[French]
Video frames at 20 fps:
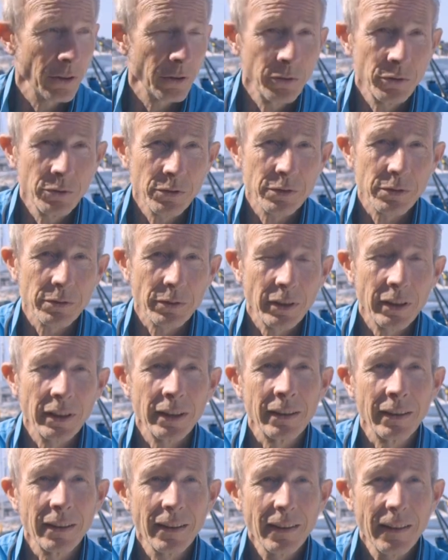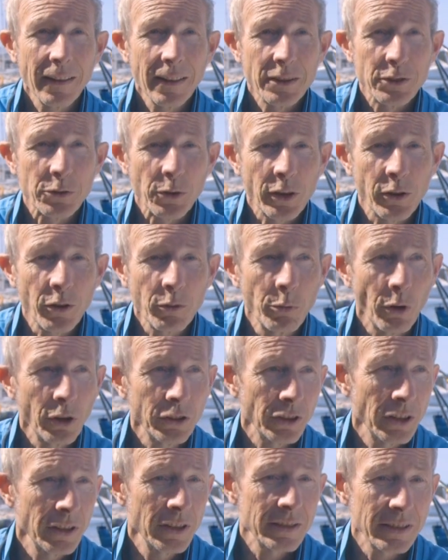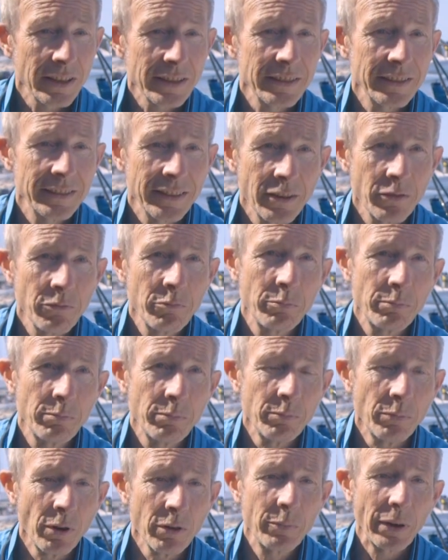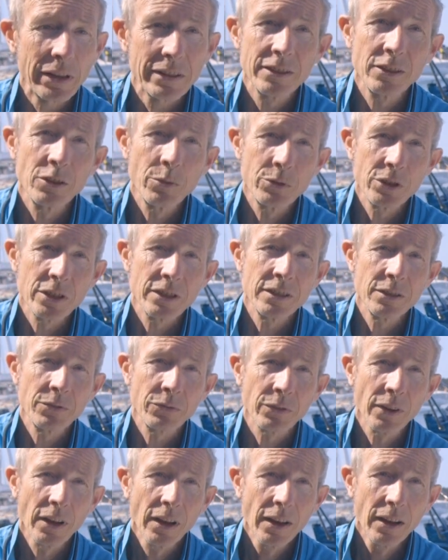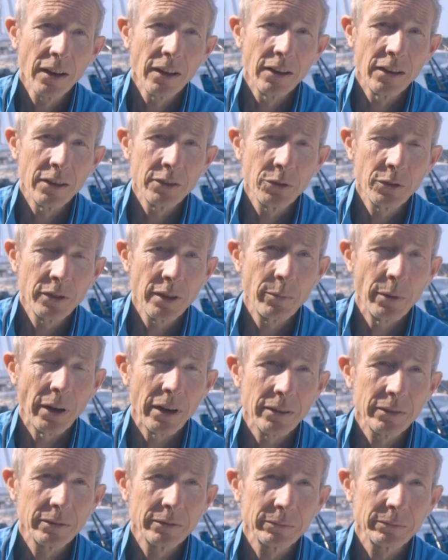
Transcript: connu sur sur les côtes bretonnes et ça c'était une bonne partie de l'objectif euh, de départ.